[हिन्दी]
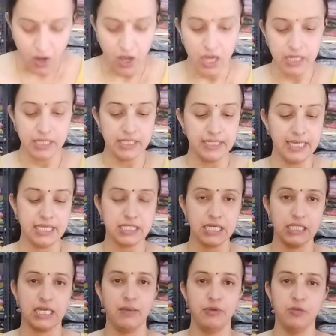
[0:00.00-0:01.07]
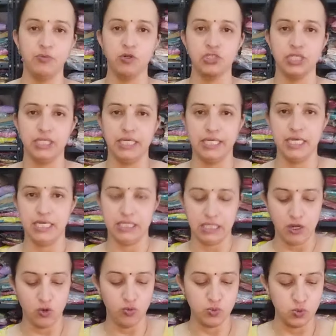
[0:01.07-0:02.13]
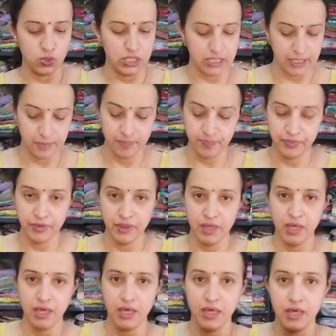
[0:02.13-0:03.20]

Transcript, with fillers: और ये इसका दामन पोर्शन देखिए कितना खूबसूरत है